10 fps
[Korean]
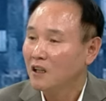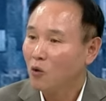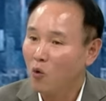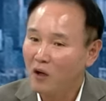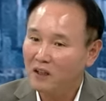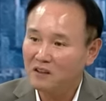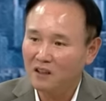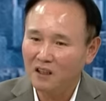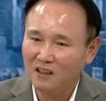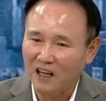
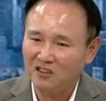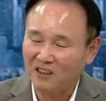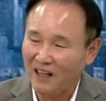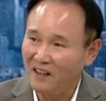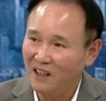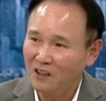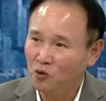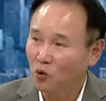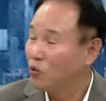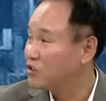고객들의 아주 다양한
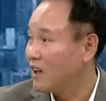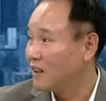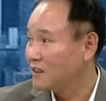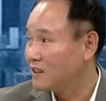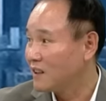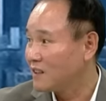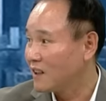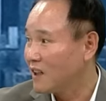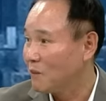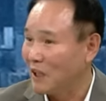요구 사항들을
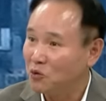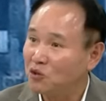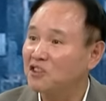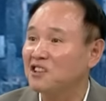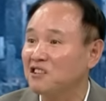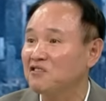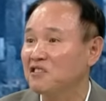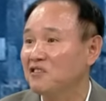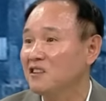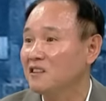갖다가 만족시킬 수
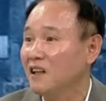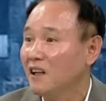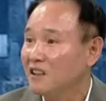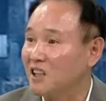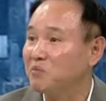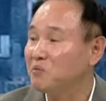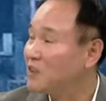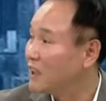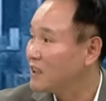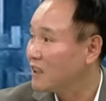있는 제품
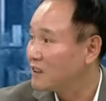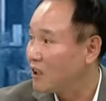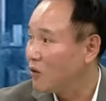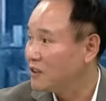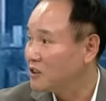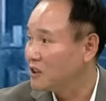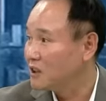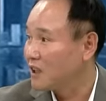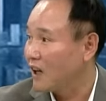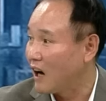라인을 갖다가 완전히
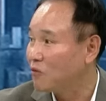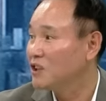갖고 아.